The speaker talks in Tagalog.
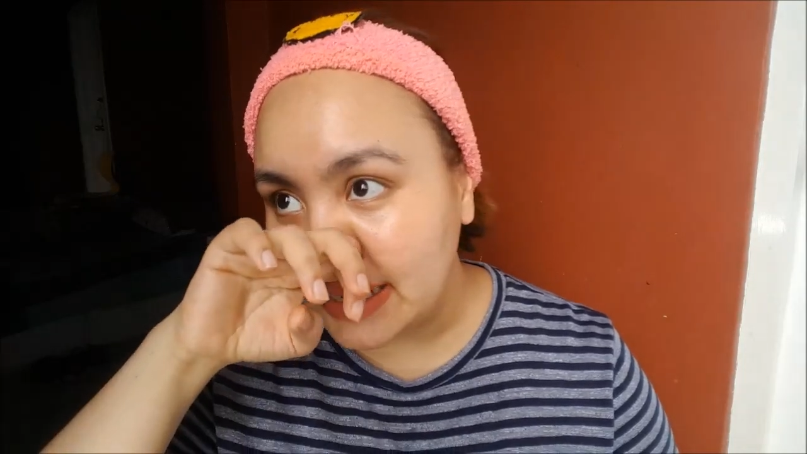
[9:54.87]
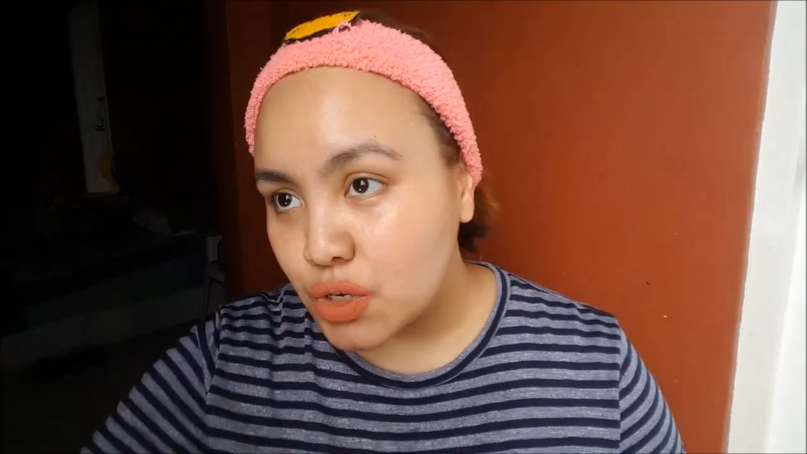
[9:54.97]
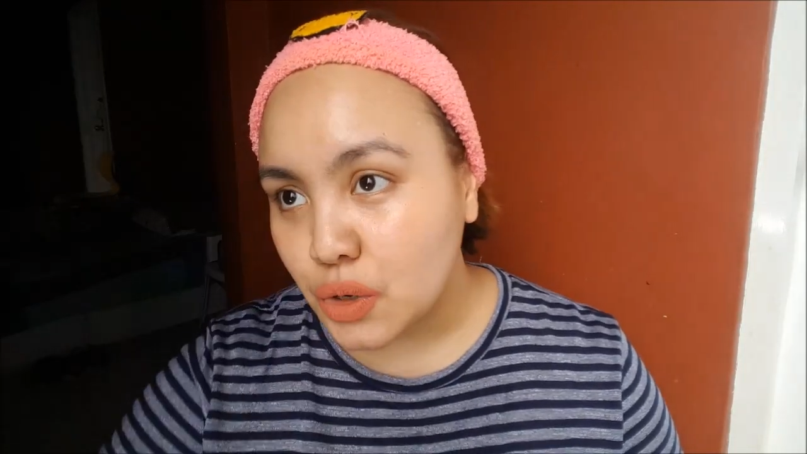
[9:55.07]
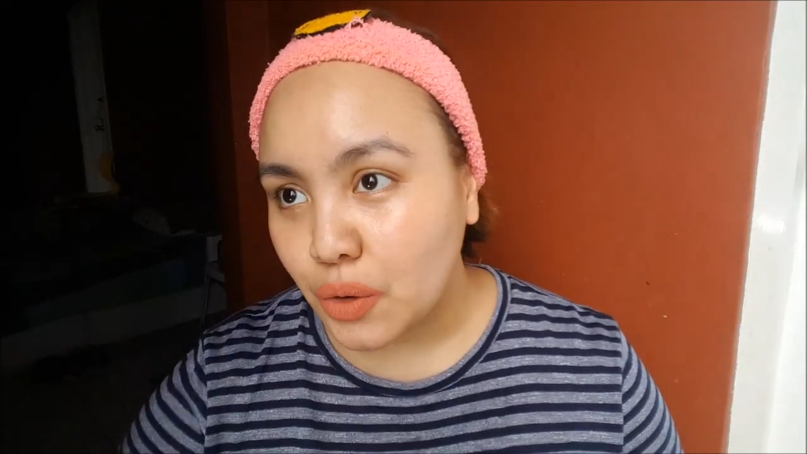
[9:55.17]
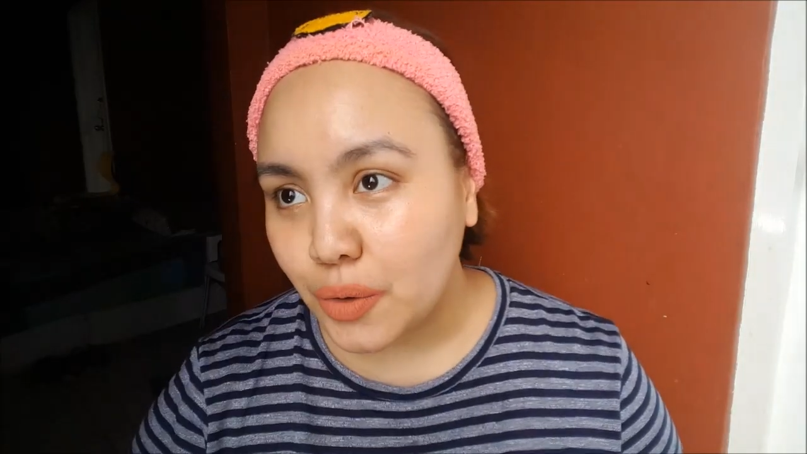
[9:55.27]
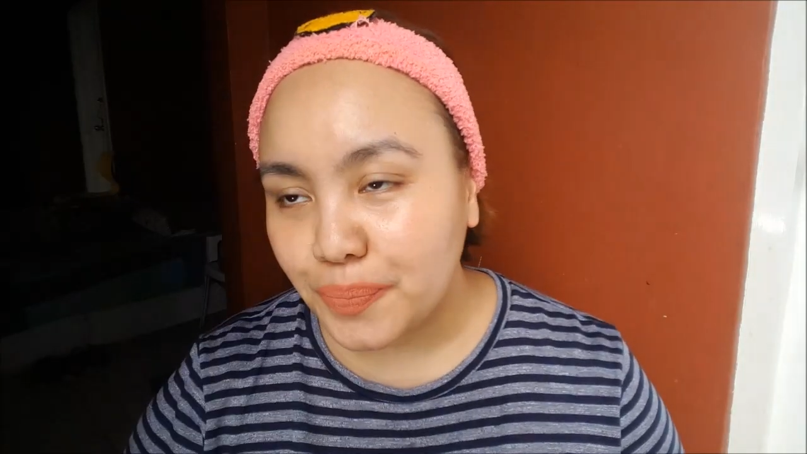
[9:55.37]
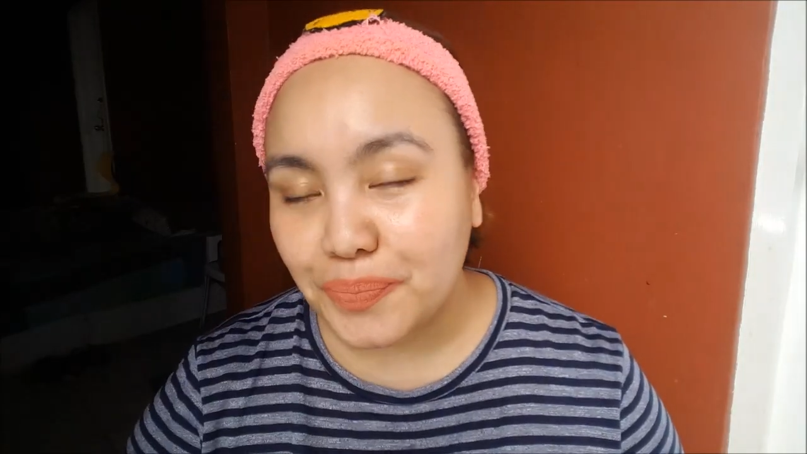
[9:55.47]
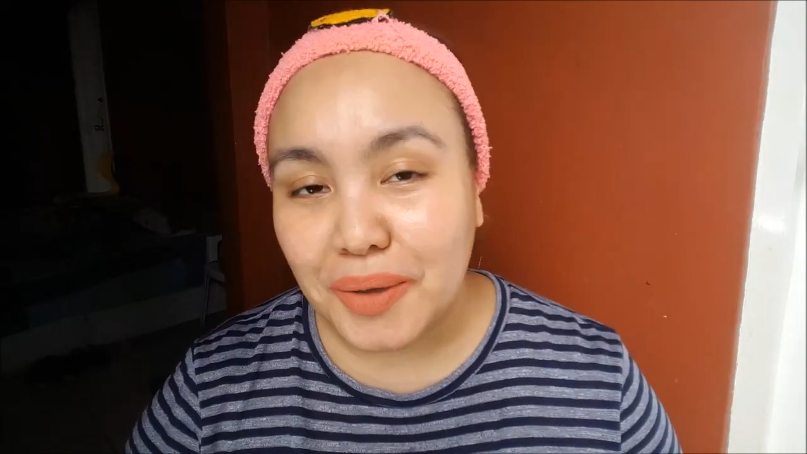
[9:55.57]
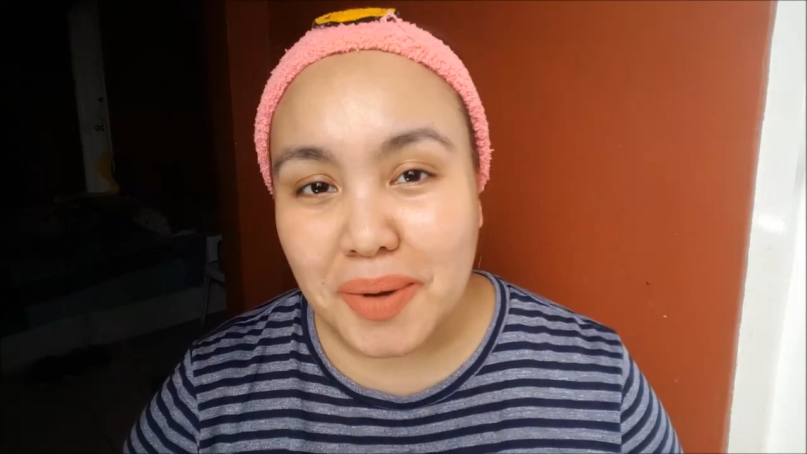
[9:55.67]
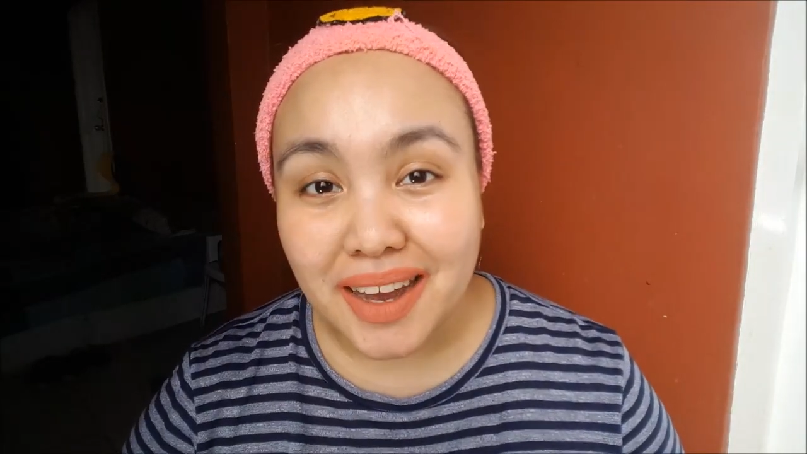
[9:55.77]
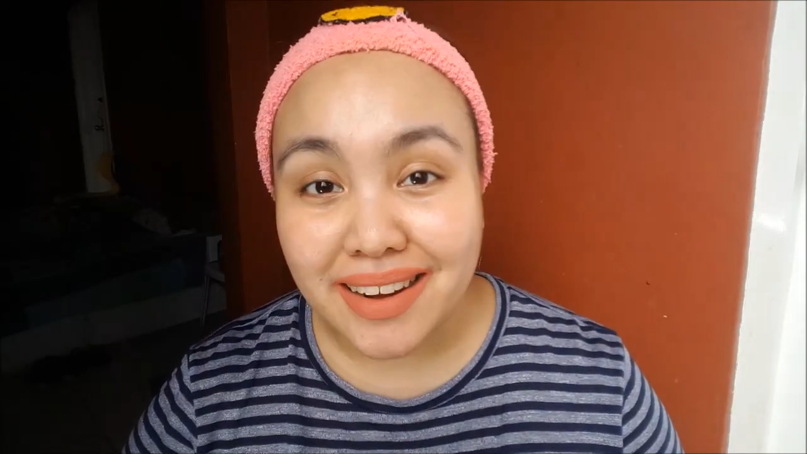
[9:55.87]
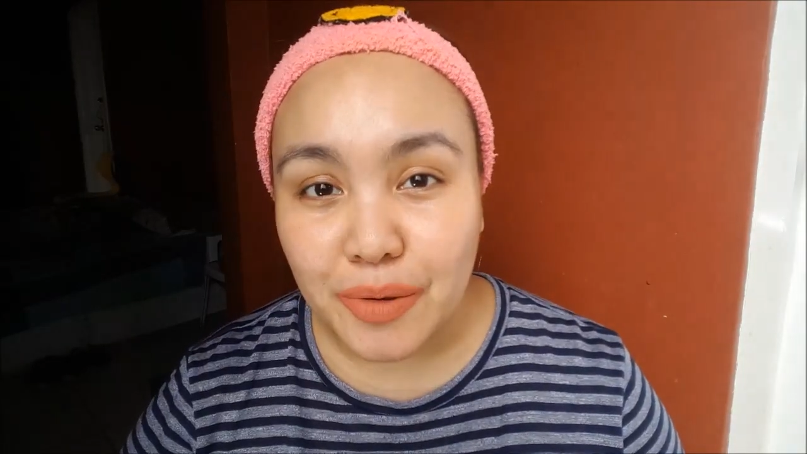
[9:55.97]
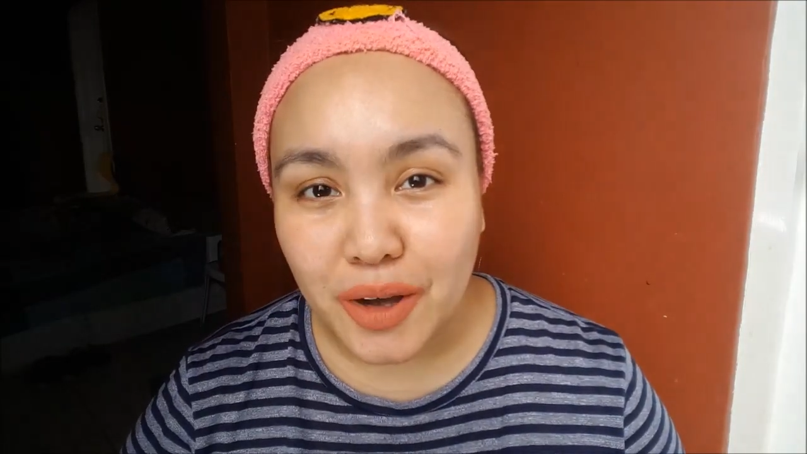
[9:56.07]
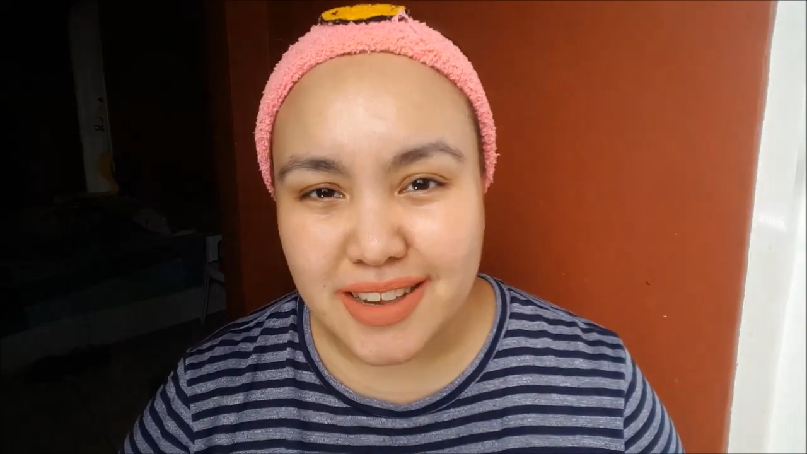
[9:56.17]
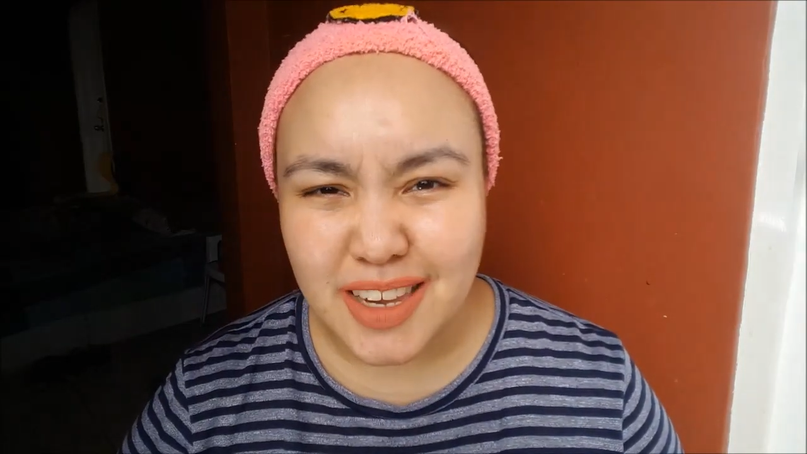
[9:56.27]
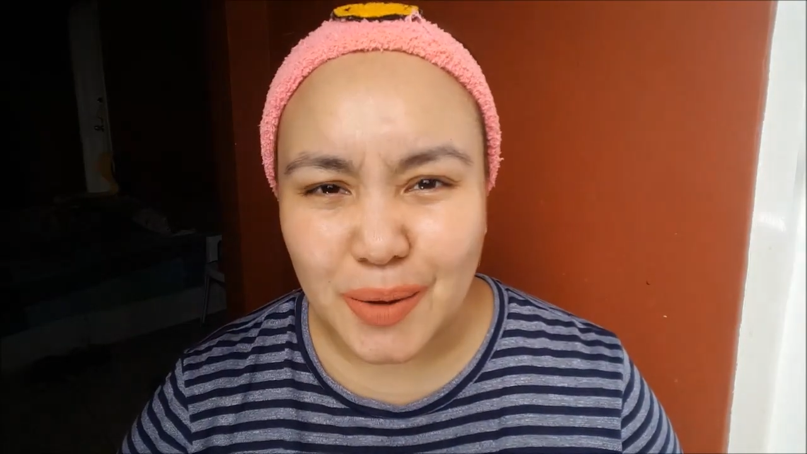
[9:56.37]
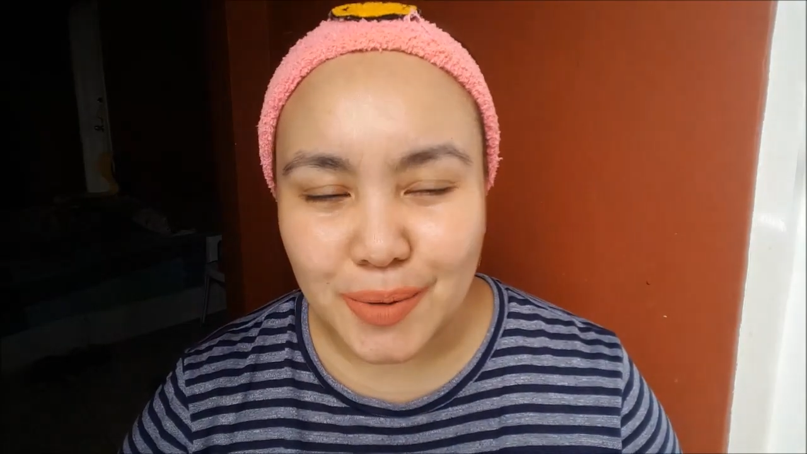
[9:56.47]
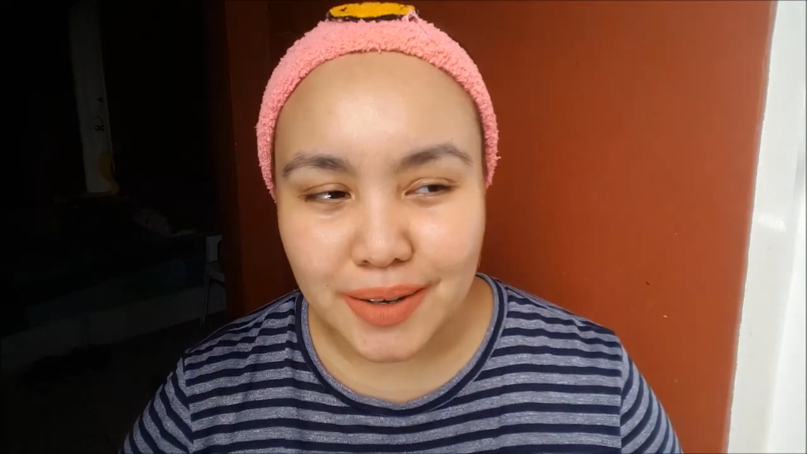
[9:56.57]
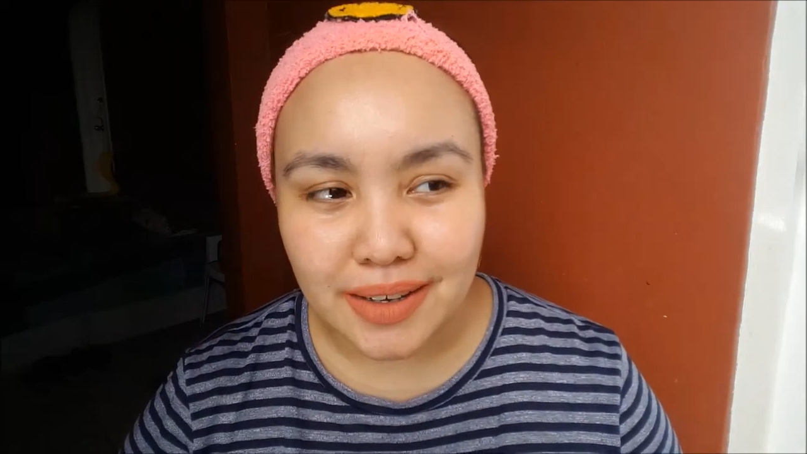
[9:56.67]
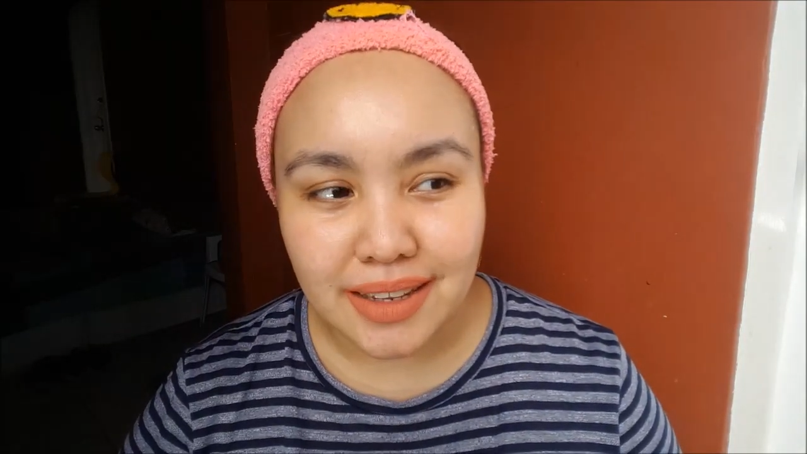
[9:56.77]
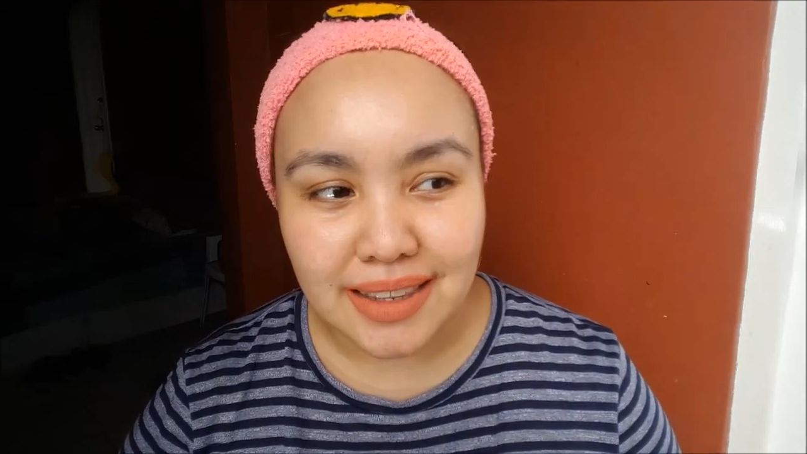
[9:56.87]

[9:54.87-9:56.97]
So, may mga iniiwan kasi akong